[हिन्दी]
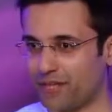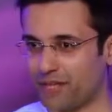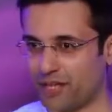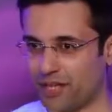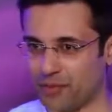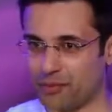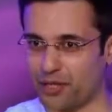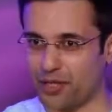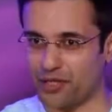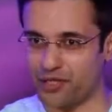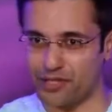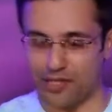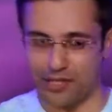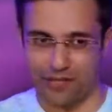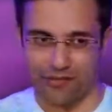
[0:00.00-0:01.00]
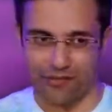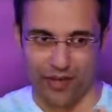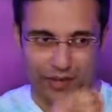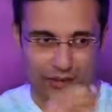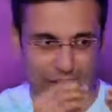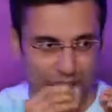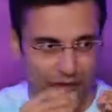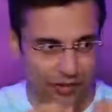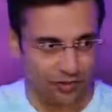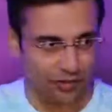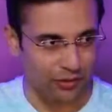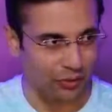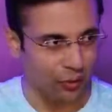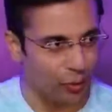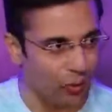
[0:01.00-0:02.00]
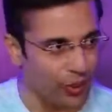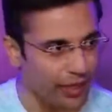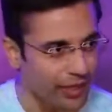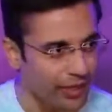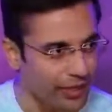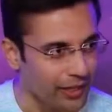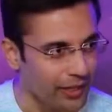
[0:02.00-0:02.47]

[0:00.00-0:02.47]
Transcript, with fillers: अगर आप यहां से फाइनेंशियली सक्सेसफुल हुए